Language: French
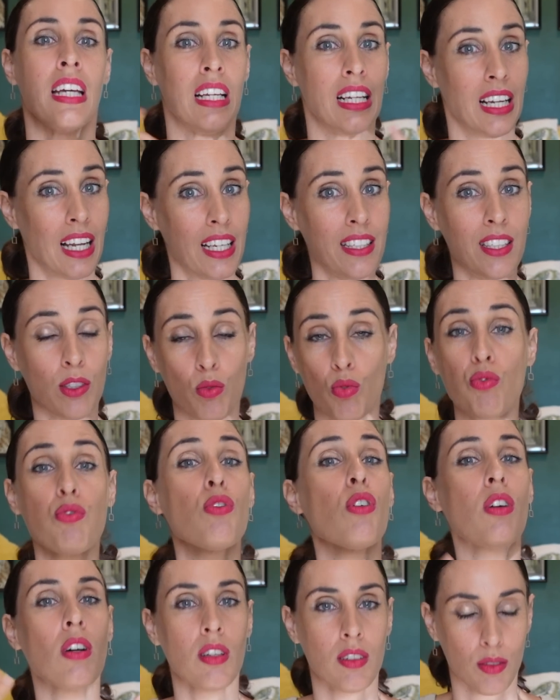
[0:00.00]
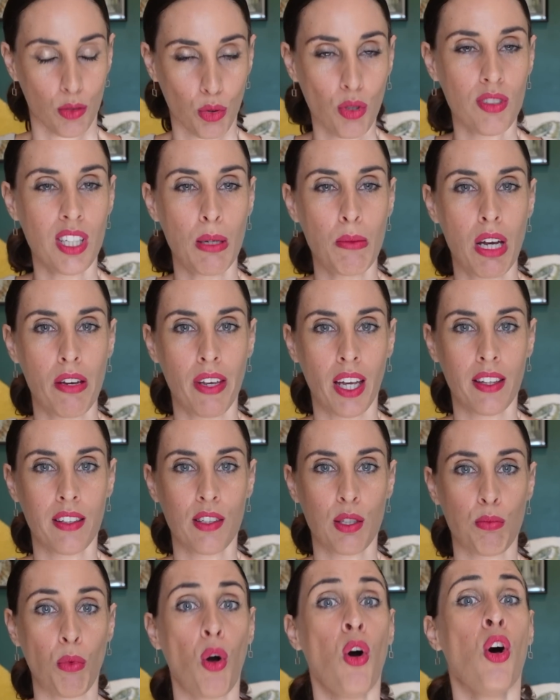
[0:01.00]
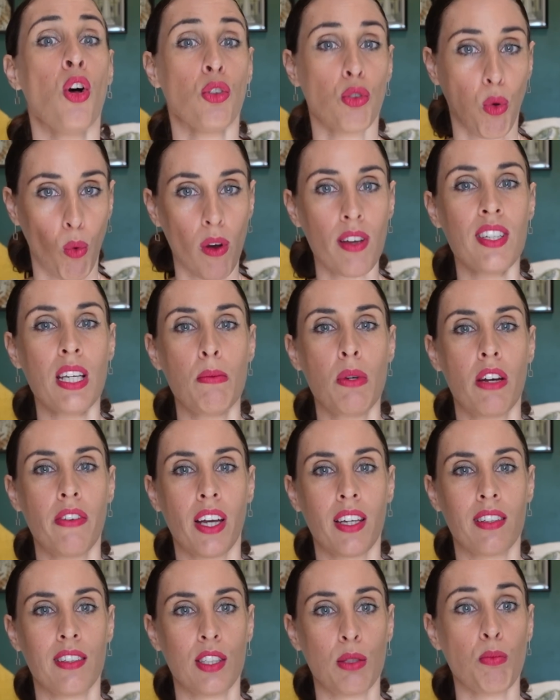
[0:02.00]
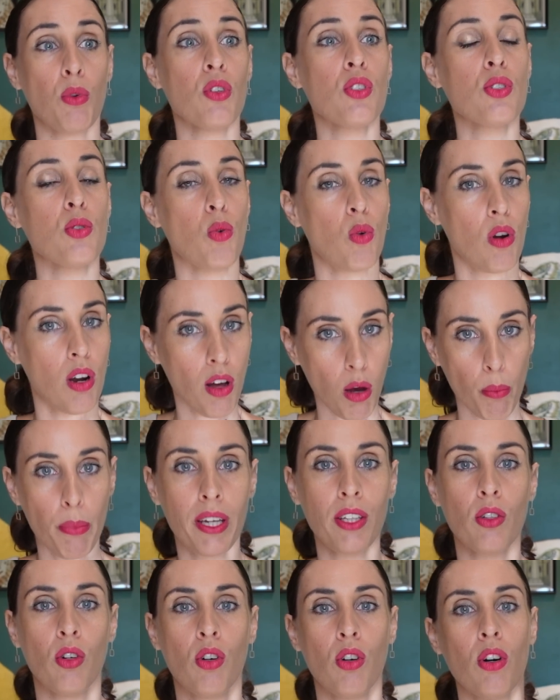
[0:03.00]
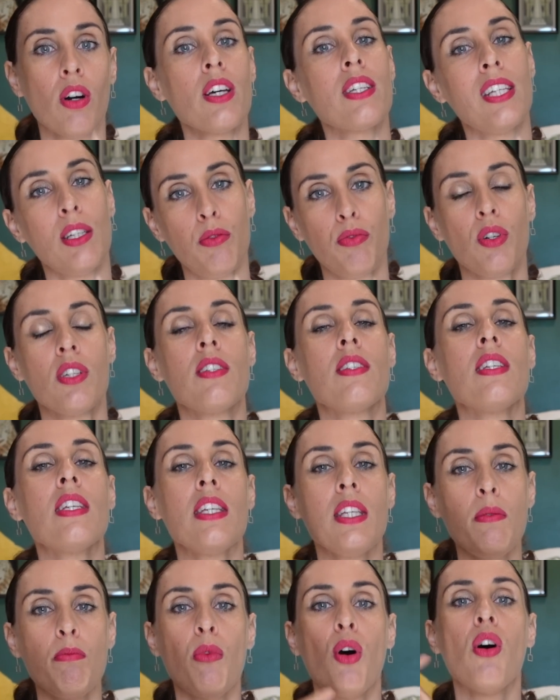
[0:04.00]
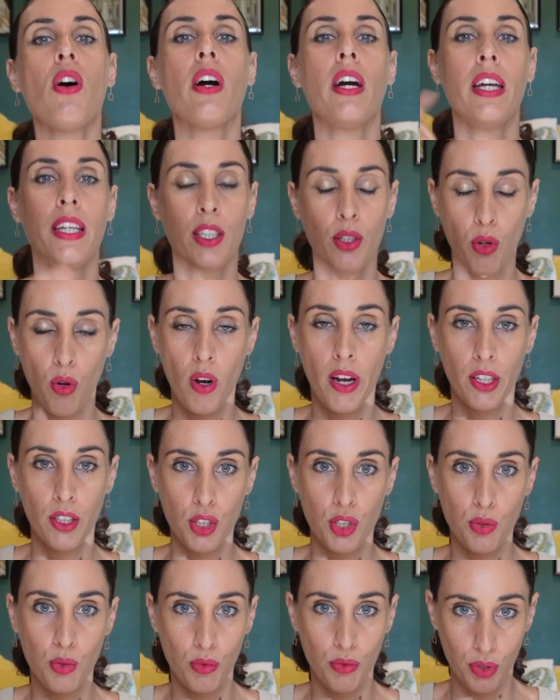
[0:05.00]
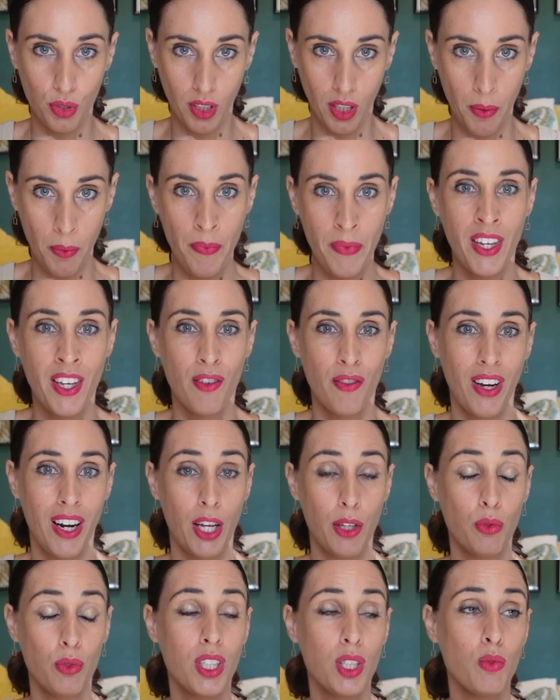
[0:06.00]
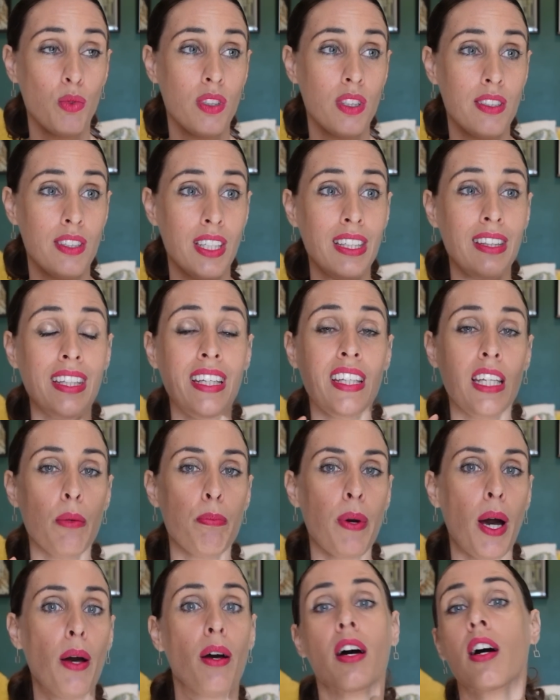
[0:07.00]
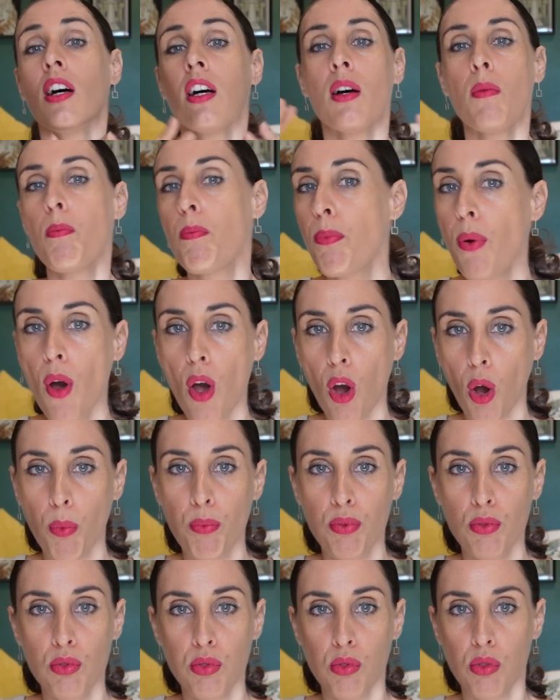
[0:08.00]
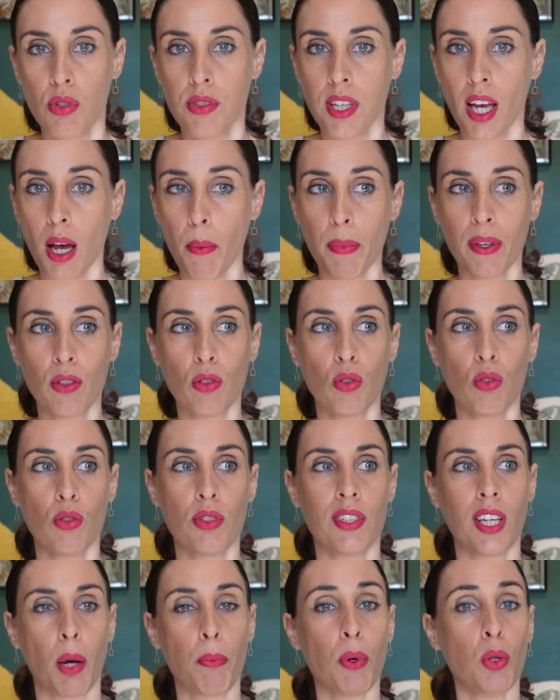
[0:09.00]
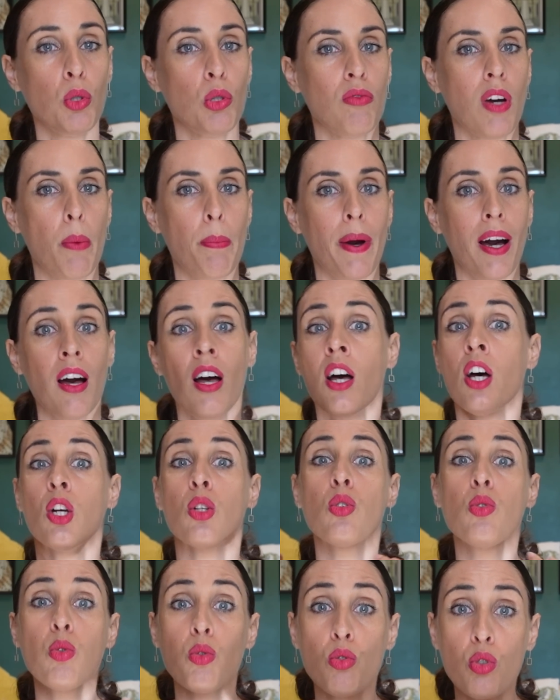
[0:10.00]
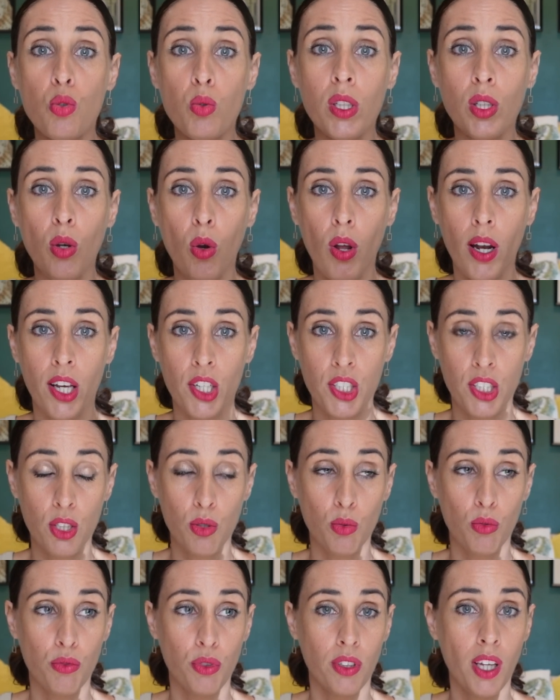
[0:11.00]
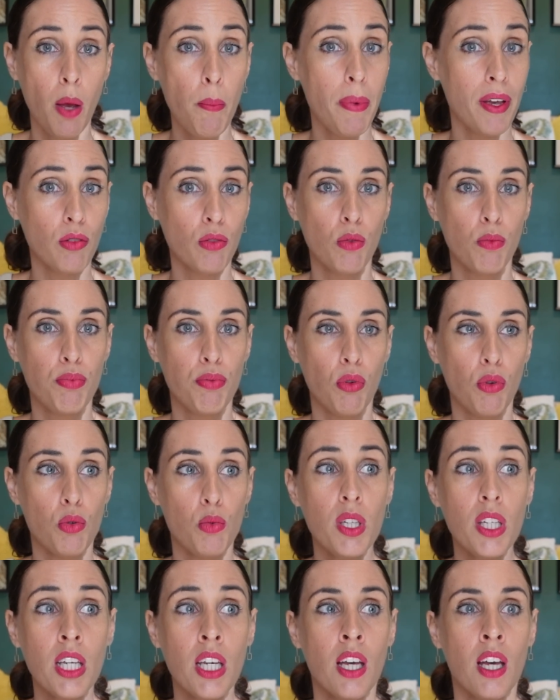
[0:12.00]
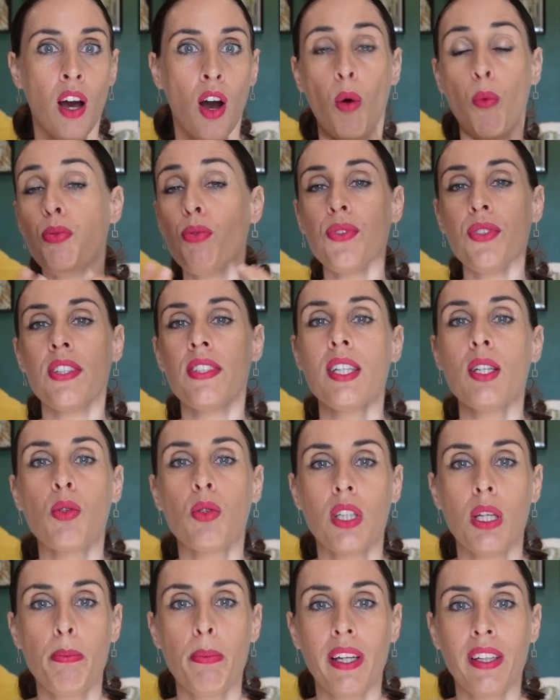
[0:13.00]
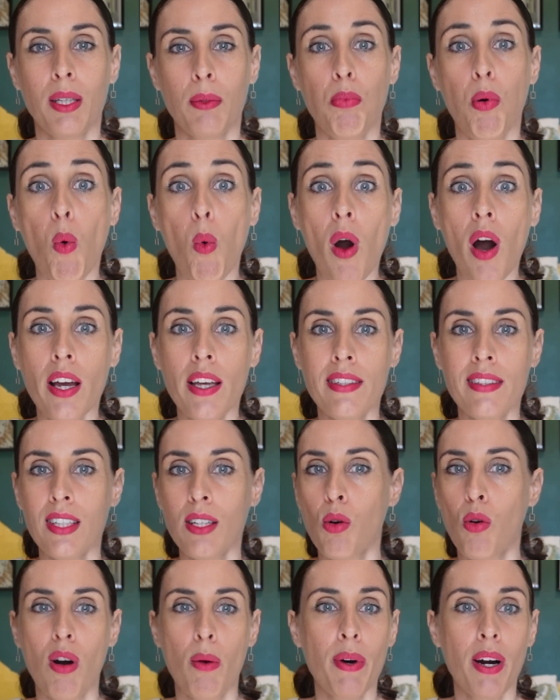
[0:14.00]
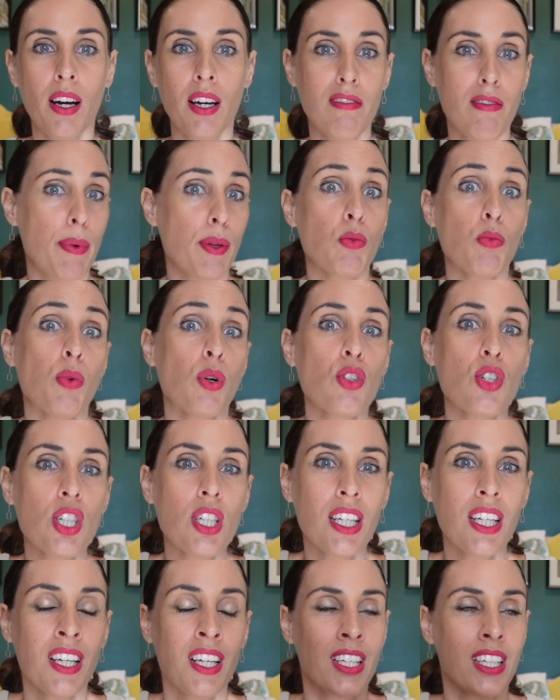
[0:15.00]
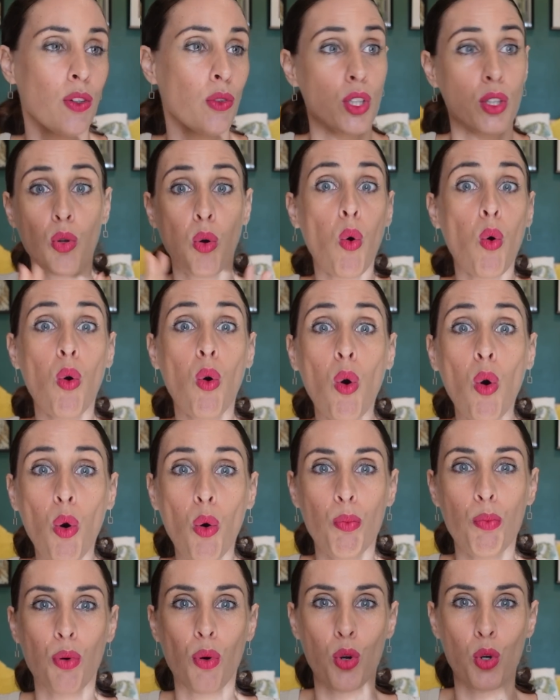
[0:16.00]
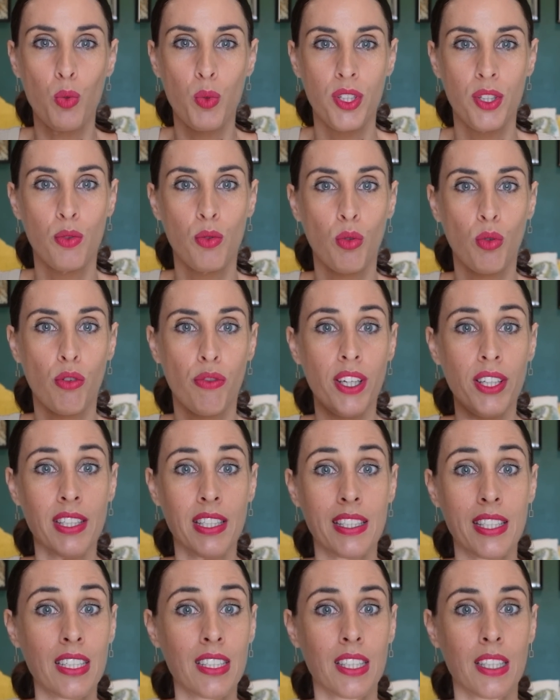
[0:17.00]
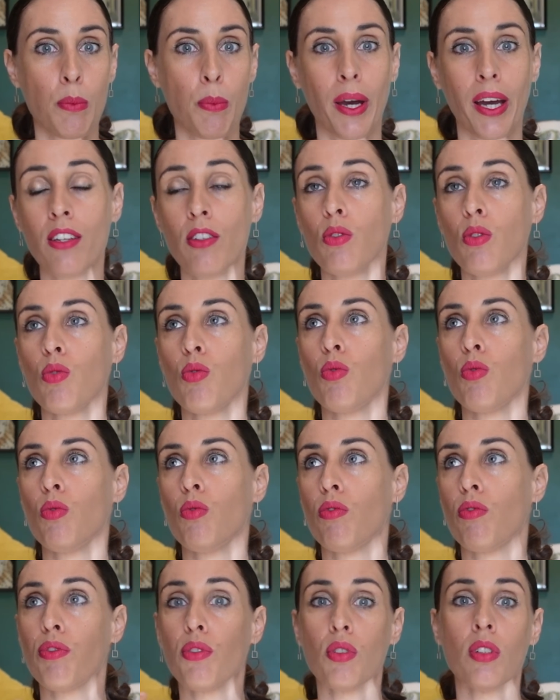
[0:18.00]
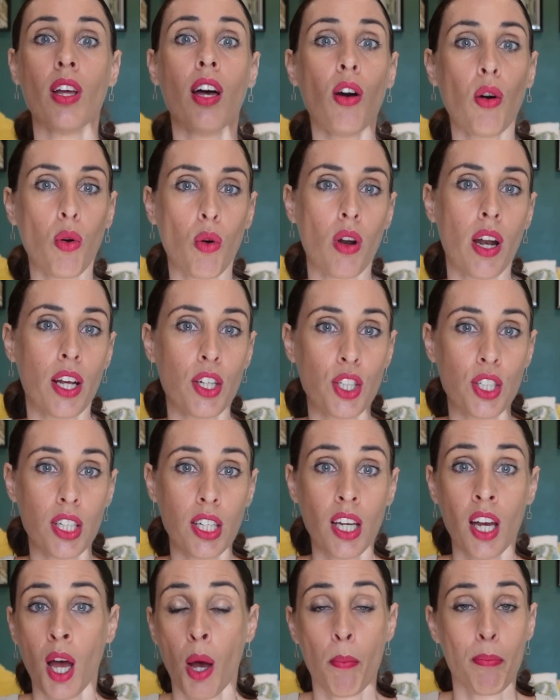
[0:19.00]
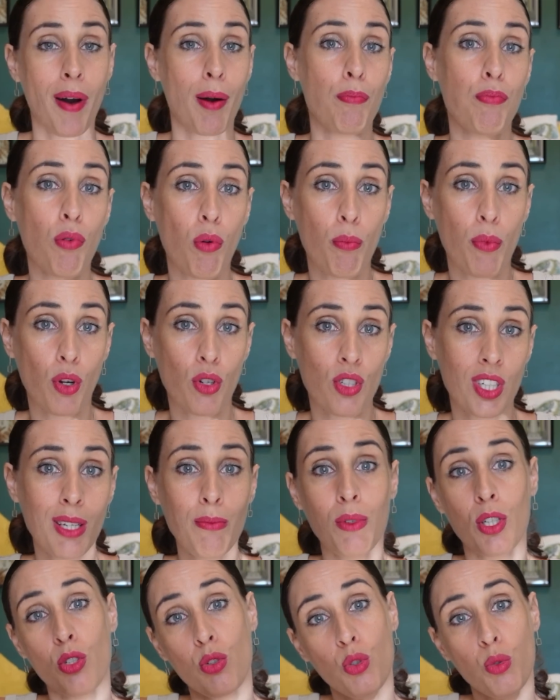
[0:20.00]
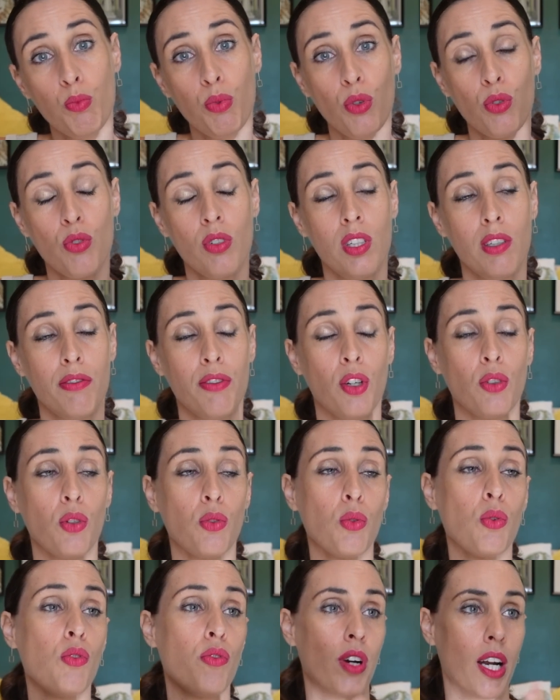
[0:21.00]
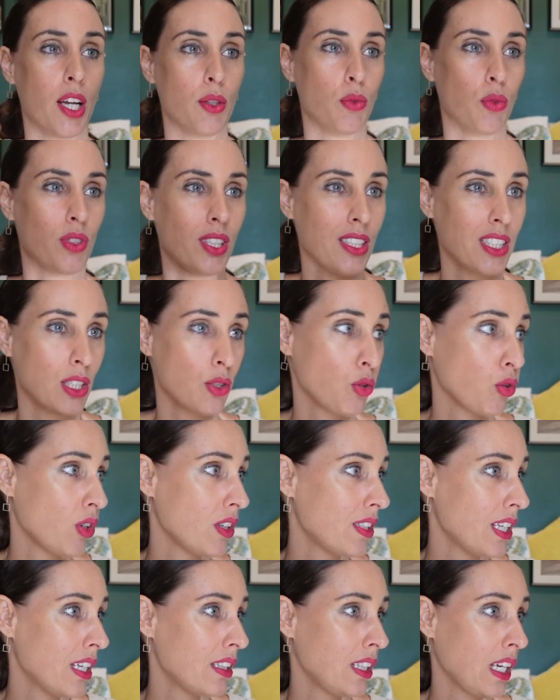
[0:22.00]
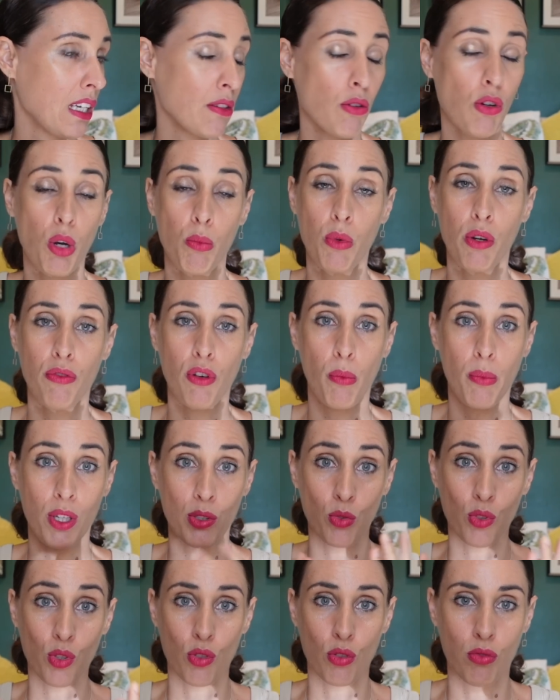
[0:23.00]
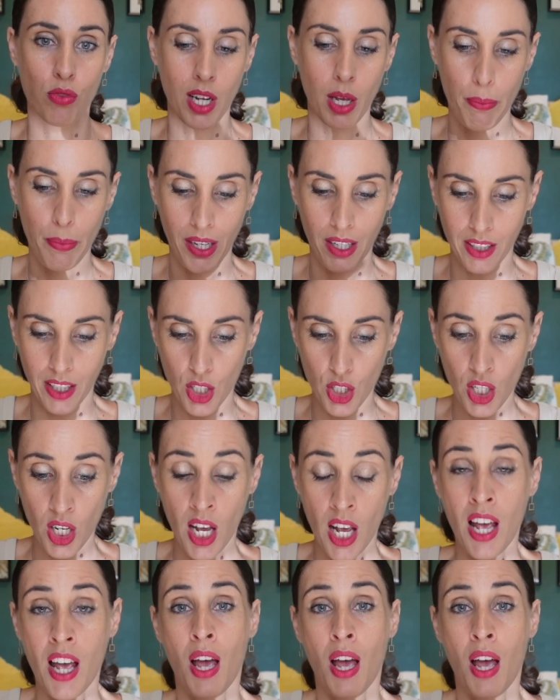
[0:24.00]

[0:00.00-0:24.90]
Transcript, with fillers: Là, c'est toujours deuxième avertissement. Troisième avertissement, si on l'embête encore, cette fois-ci, il mord et il relâche son venin. Voilà, donc il nous disait, n'ayez pas peur plus que ça, parce que le serpent ne va pas tout de suite relâcher son venin parce que pour lui, en plus, il sait qu'on n'est pas des proies, il sait qu'on va pas, il va pas nous manger, on est trop gros pour lui. Donc au fait, il sait que c'est presque du venin relâché, pas pour manger, mais juste pour se défendre. Donc voilà. Donc ça, je trouvais ça intéressant comme information et je vous la partage.